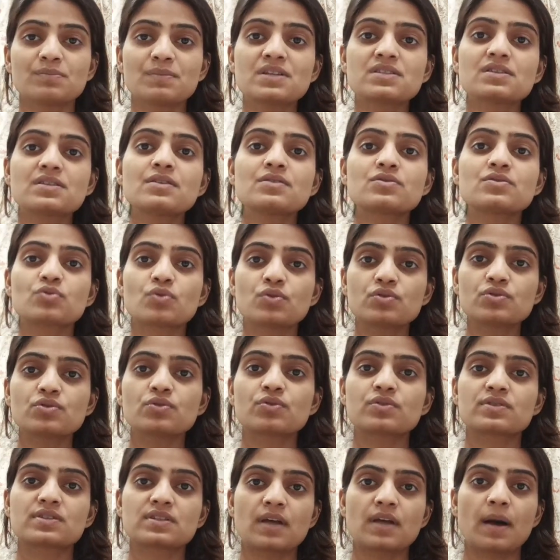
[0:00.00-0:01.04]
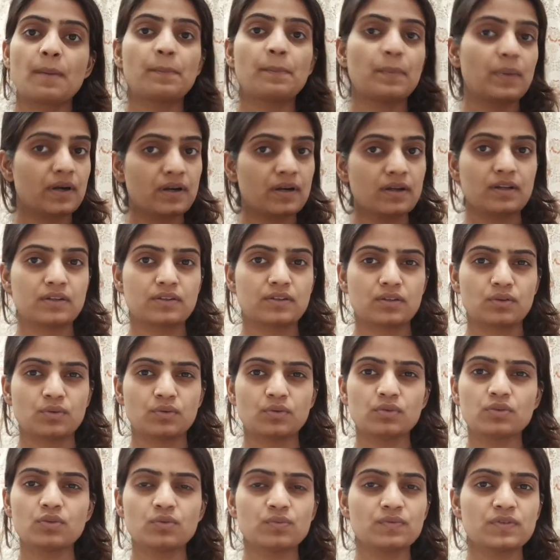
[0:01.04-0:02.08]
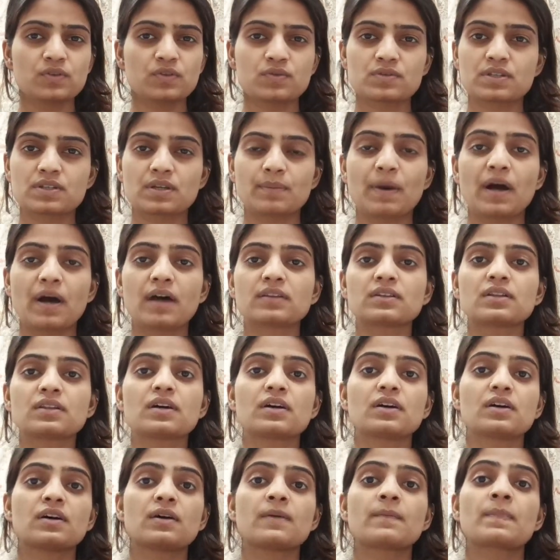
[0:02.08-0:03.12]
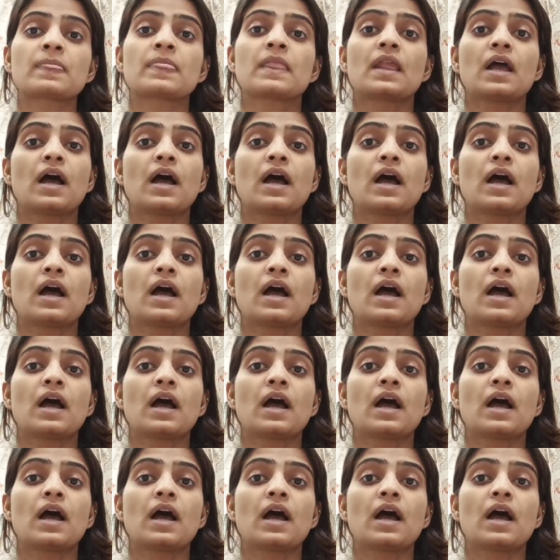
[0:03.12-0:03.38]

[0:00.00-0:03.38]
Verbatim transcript: जिनमें से जो सोर्सेज आप पढ़ लेते हो तो फिर उसके बाद